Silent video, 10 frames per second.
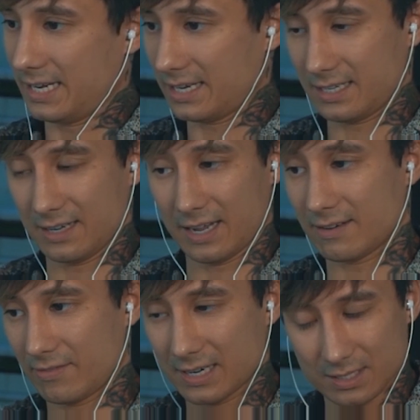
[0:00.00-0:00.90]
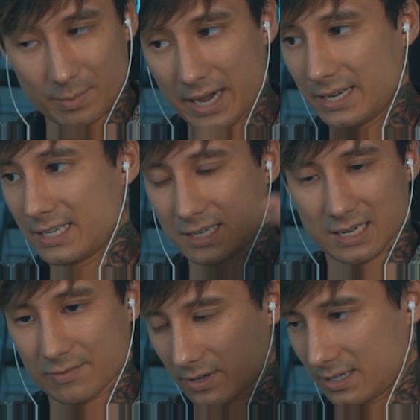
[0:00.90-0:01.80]
Ich hätte die, äh, wenn das meine, ich hätte
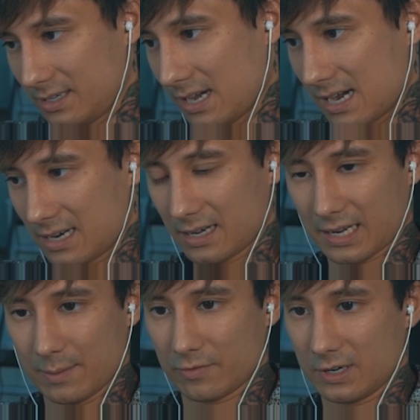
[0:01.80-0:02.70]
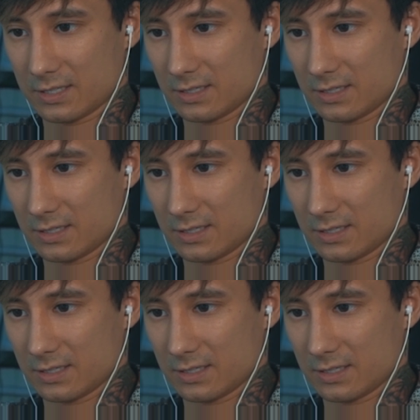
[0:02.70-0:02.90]
die einfach tagelang kämpfen